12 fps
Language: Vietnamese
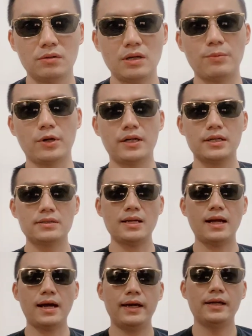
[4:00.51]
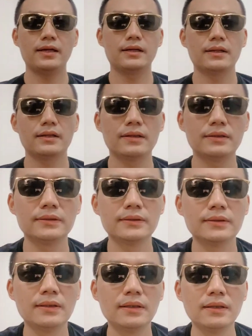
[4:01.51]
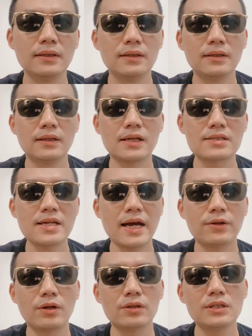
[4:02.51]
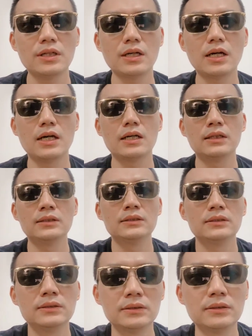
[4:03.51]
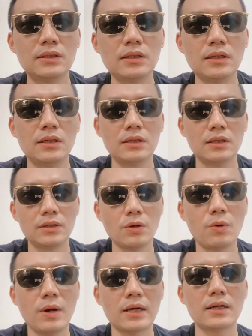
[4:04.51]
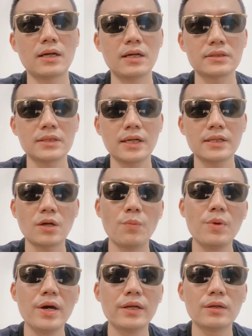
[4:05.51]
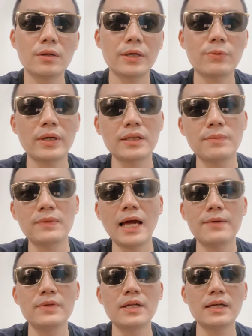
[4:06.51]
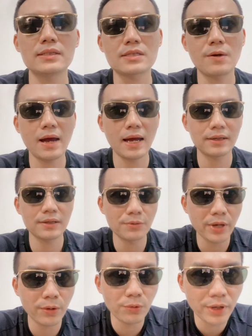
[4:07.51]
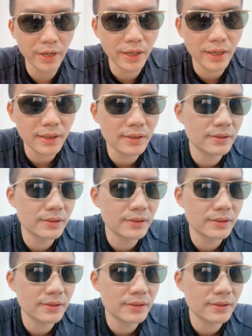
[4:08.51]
cũng là một cái kính rất là hay. Size của nó thì nó khoảng size 60, loanh quanh 58 với lại 62 đều đeo ok hết.